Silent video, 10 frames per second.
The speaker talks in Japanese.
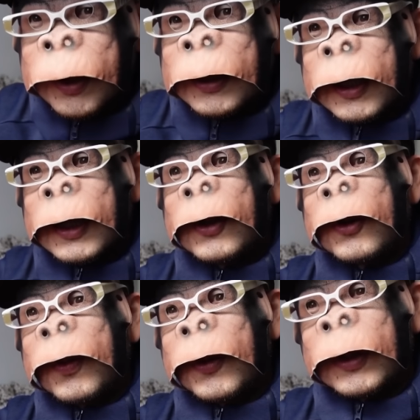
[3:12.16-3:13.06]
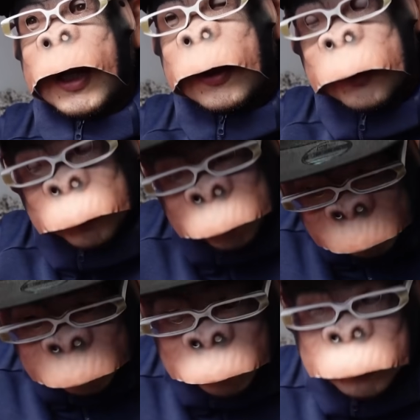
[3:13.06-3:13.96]
はぜひともなんと
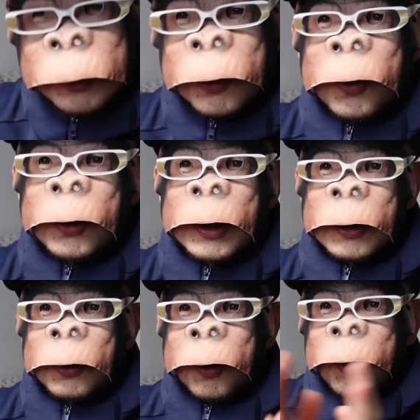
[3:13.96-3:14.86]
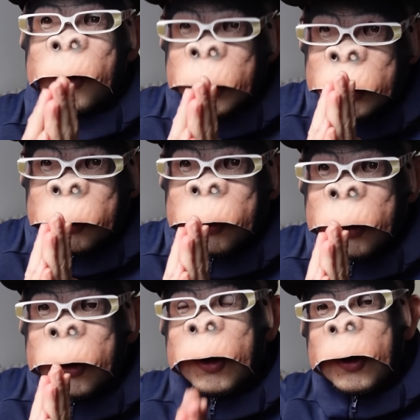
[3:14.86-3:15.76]
か避けてほしいところですと
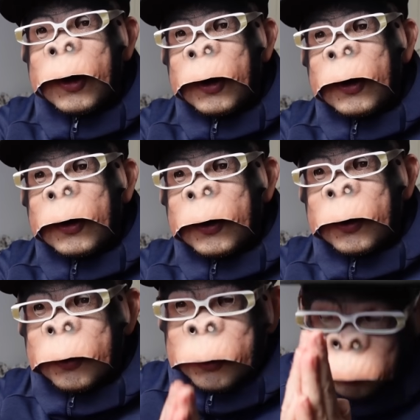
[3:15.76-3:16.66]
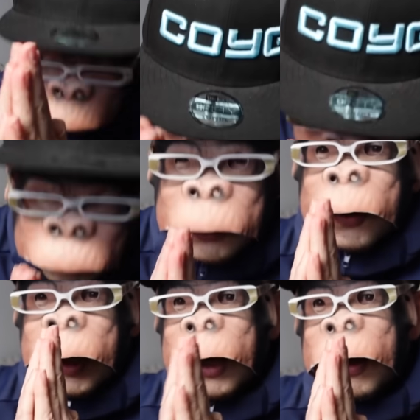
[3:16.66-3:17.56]
いうとこです
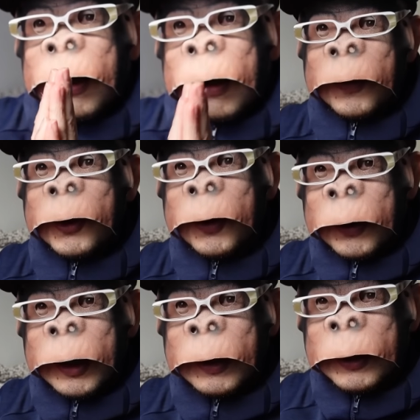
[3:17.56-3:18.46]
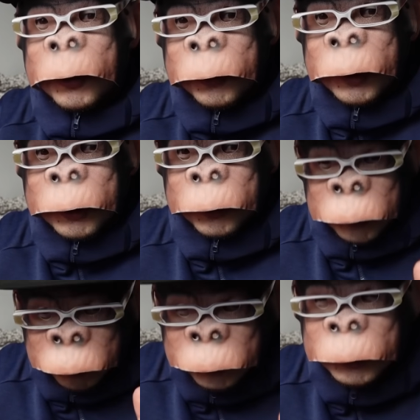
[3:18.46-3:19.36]
よね。もちろんね、日本代表
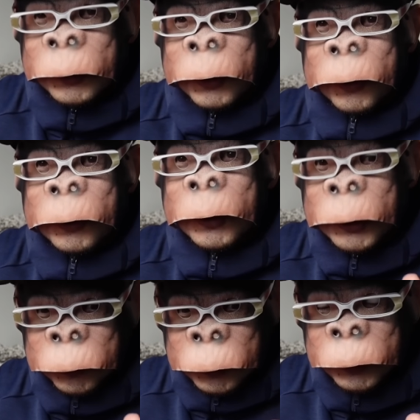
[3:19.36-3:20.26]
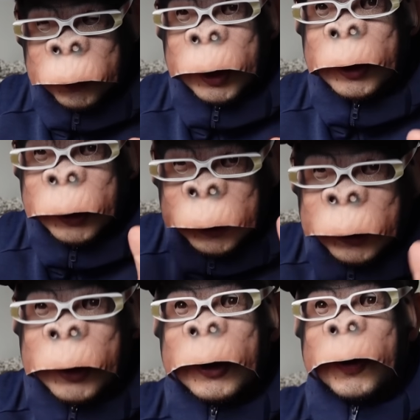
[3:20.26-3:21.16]
は大事ですよ。国の威信をかけて
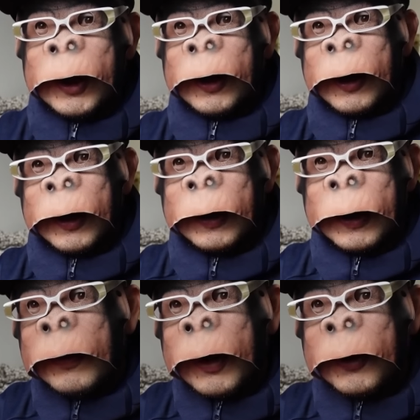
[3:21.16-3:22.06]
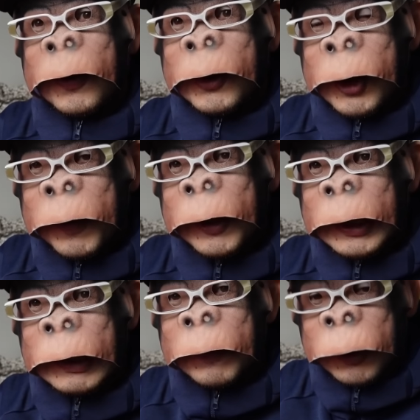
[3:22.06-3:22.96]
戦ってるわけだから。
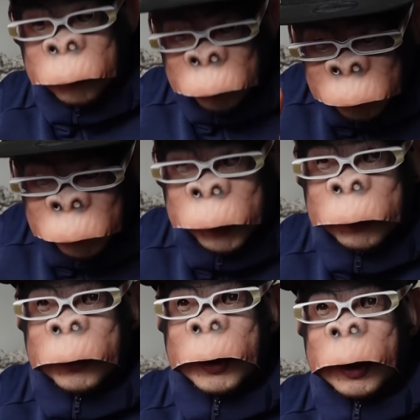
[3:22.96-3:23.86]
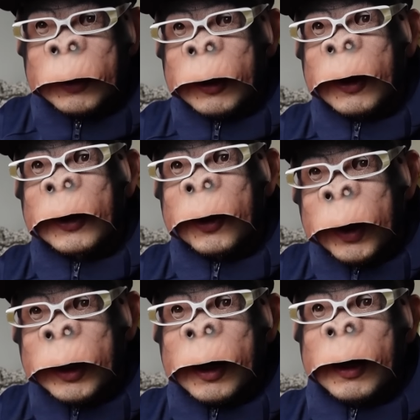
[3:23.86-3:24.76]
プラウド・オブ・ジャパニーズ、プラウド・オブ・ジャパンとしてね、戦ってる
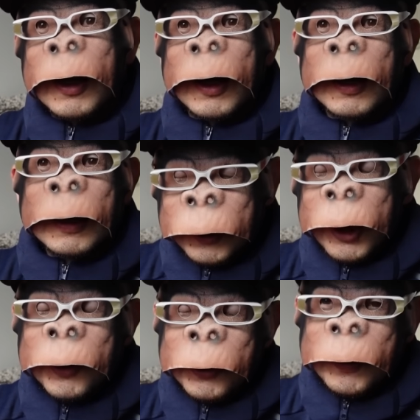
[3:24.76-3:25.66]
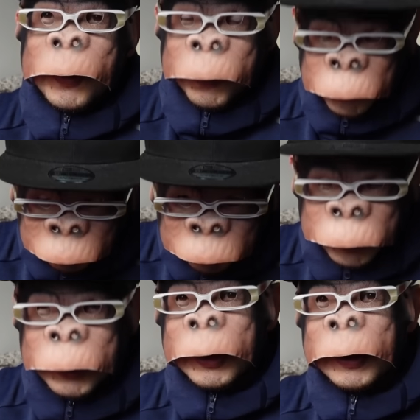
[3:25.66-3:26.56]
わけだから、代表戦ももちろん
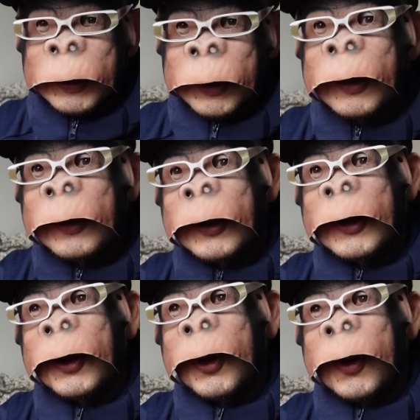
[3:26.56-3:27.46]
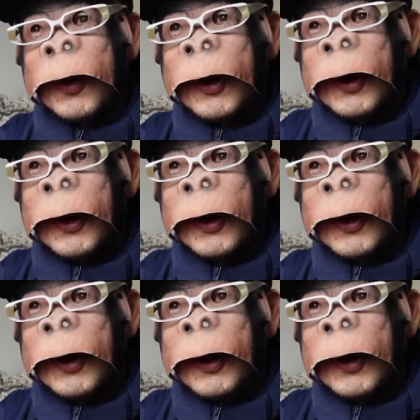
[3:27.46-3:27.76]
大事なんですけど、